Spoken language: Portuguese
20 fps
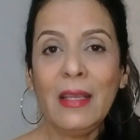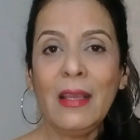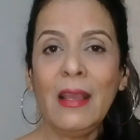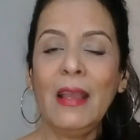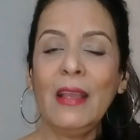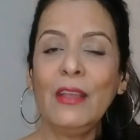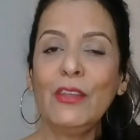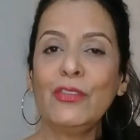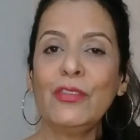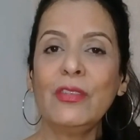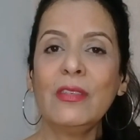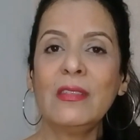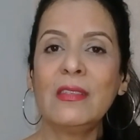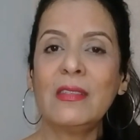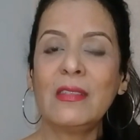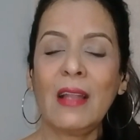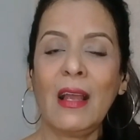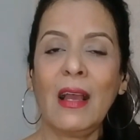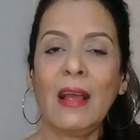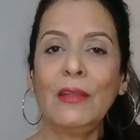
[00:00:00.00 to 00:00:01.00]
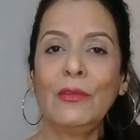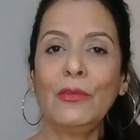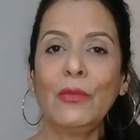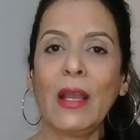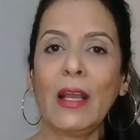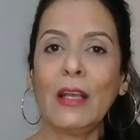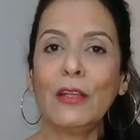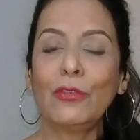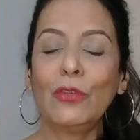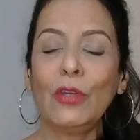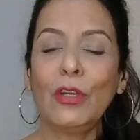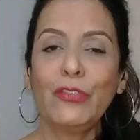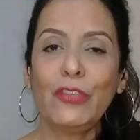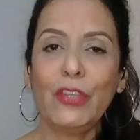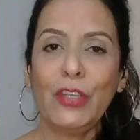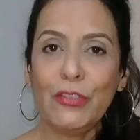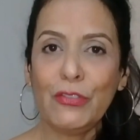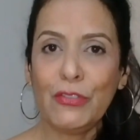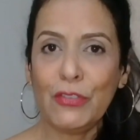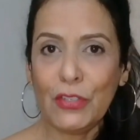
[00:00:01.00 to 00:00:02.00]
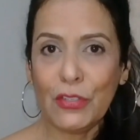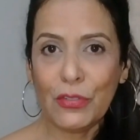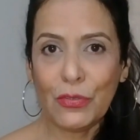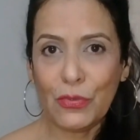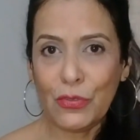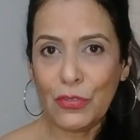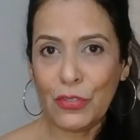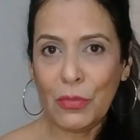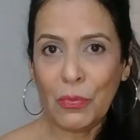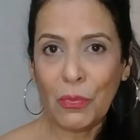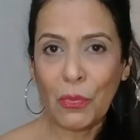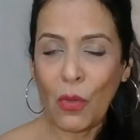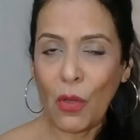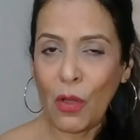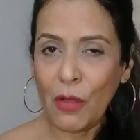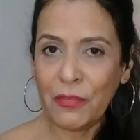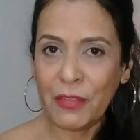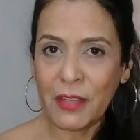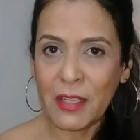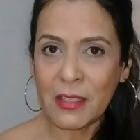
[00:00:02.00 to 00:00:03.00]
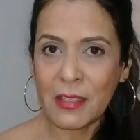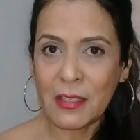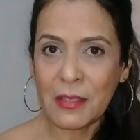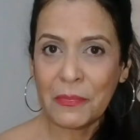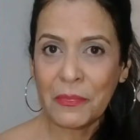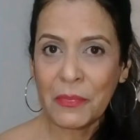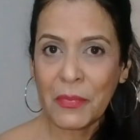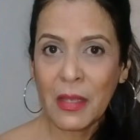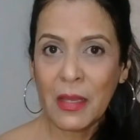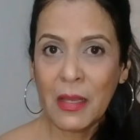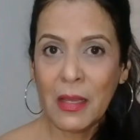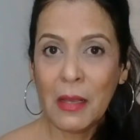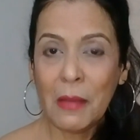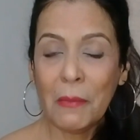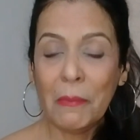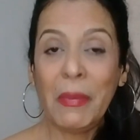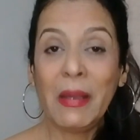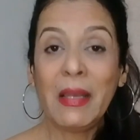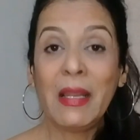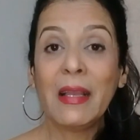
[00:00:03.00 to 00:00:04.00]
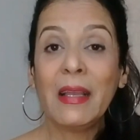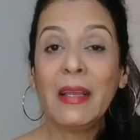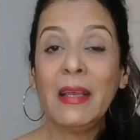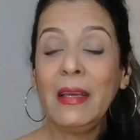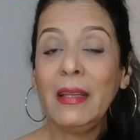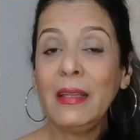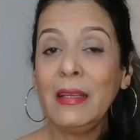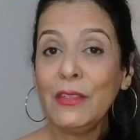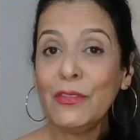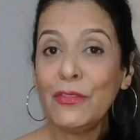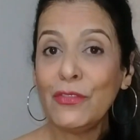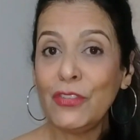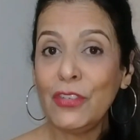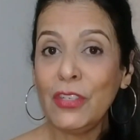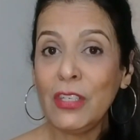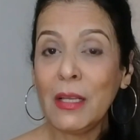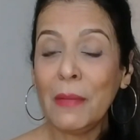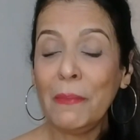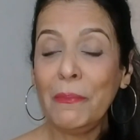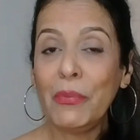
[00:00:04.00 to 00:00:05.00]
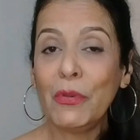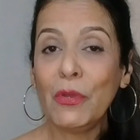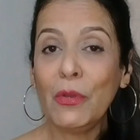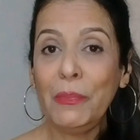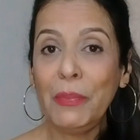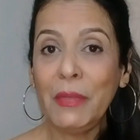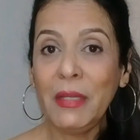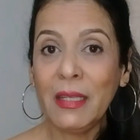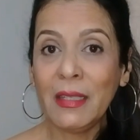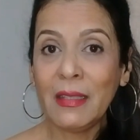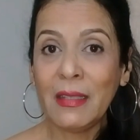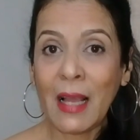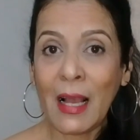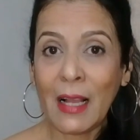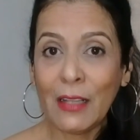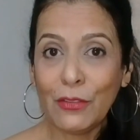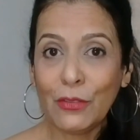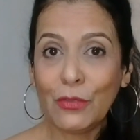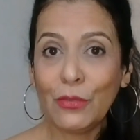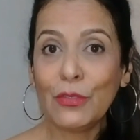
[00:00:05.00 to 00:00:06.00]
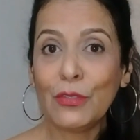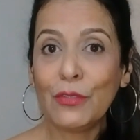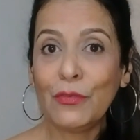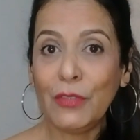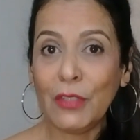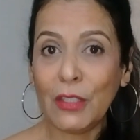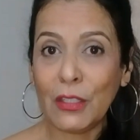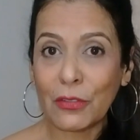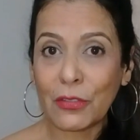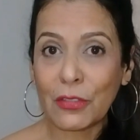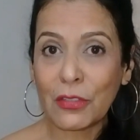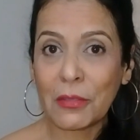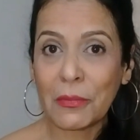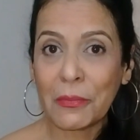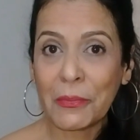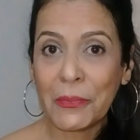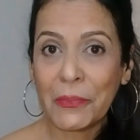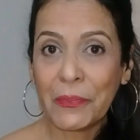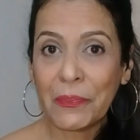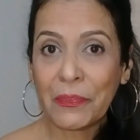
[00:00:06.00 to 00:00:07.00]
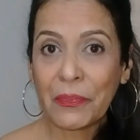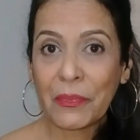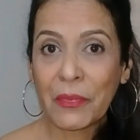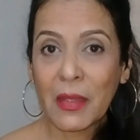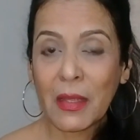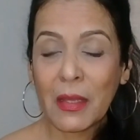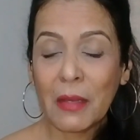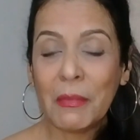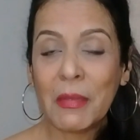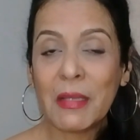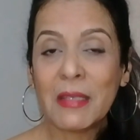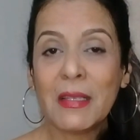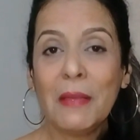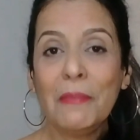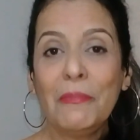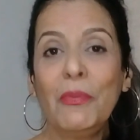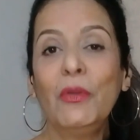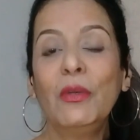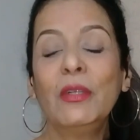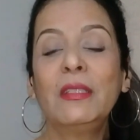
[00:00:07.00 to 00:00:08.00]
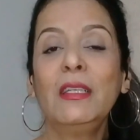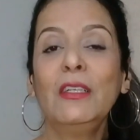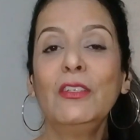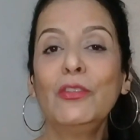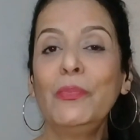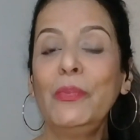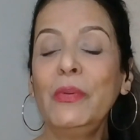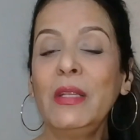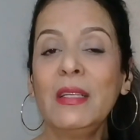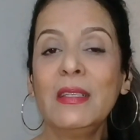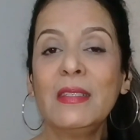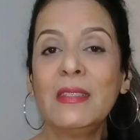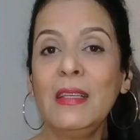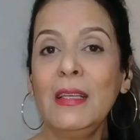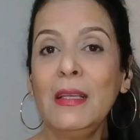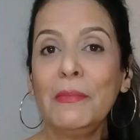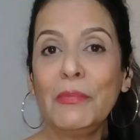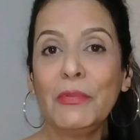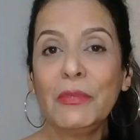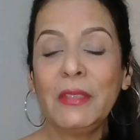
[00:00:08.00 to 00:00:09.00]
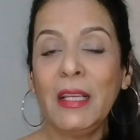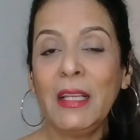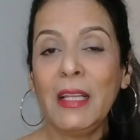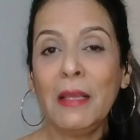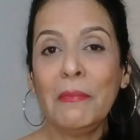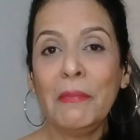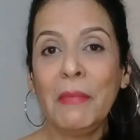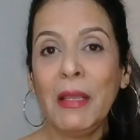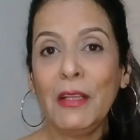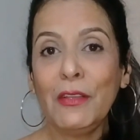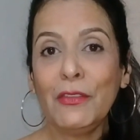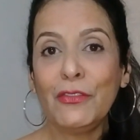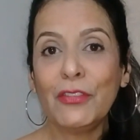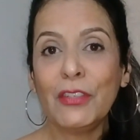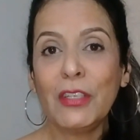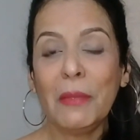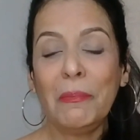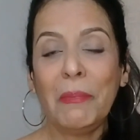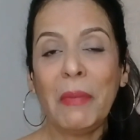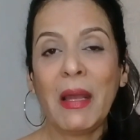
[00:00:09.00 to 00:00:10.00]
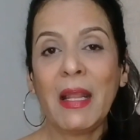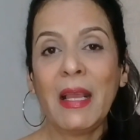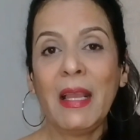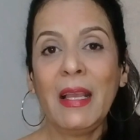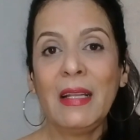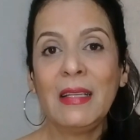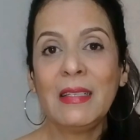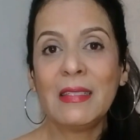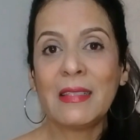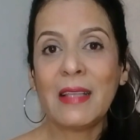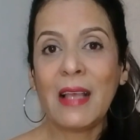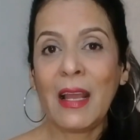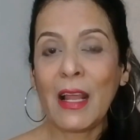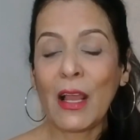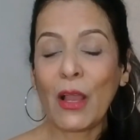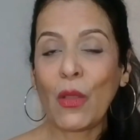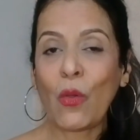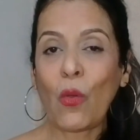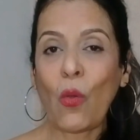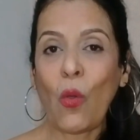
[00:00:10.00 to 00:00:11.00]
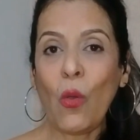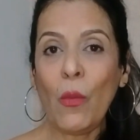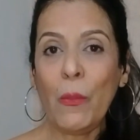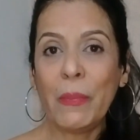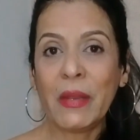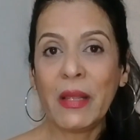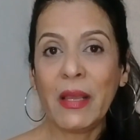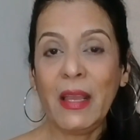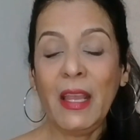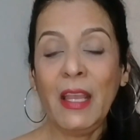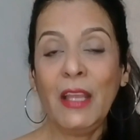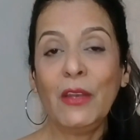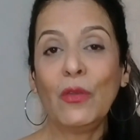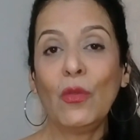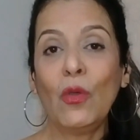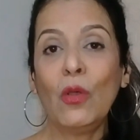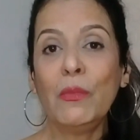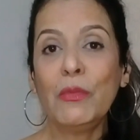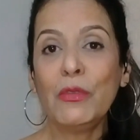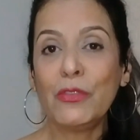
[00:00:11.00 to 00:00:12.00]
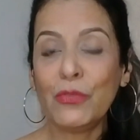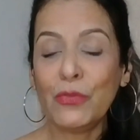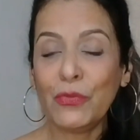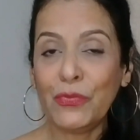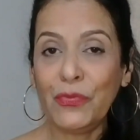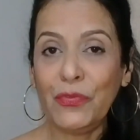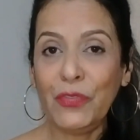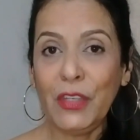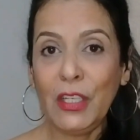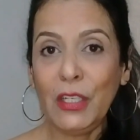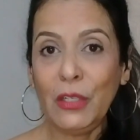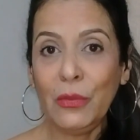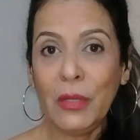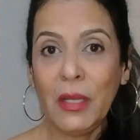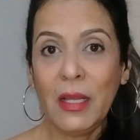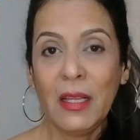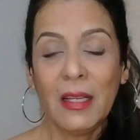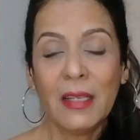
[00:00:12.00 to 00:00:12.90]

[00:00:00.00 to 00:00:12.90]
e registrá-la no cartório de registro de imóveis para garantir a propriedade dos filhos. Mas é importante, por exemplo, ter em mente que para realizar a compra em nome de um filho,